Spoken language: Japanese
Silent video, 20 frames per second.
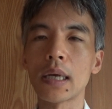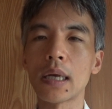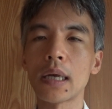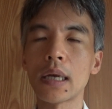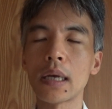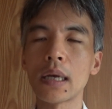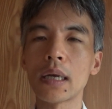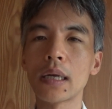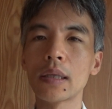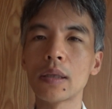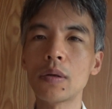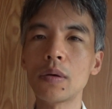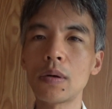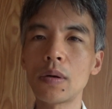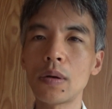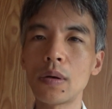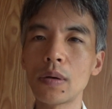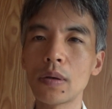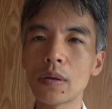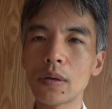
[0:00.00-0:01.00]
えー、
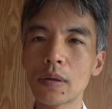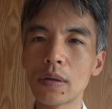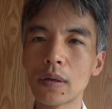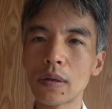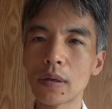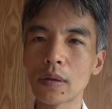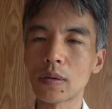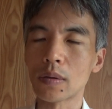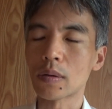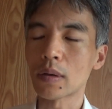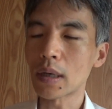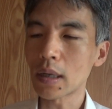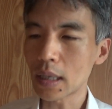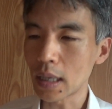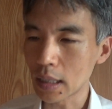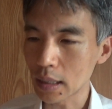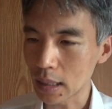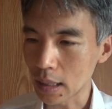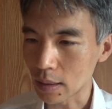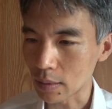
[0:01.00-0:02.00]
どういうことが
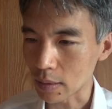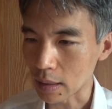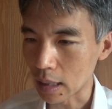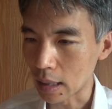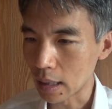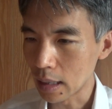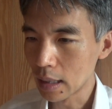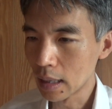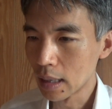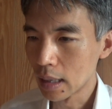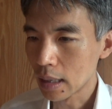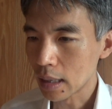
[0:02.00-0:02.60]
書いてあるか。